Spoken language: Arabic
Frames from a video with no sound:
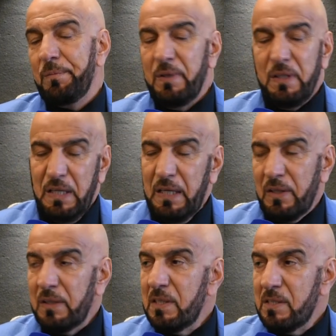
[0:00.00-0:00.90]
آه،
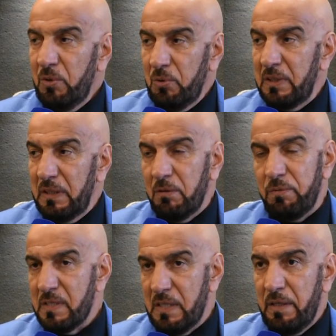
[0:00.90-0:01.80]
كانت ضد السعودية
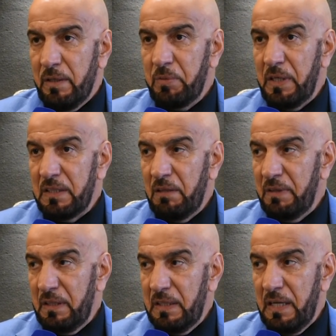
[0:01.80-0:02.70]
وفزنا
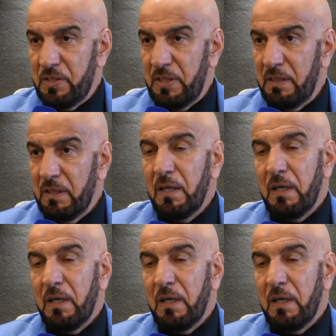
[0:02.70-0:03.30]
بهدفين لا شيء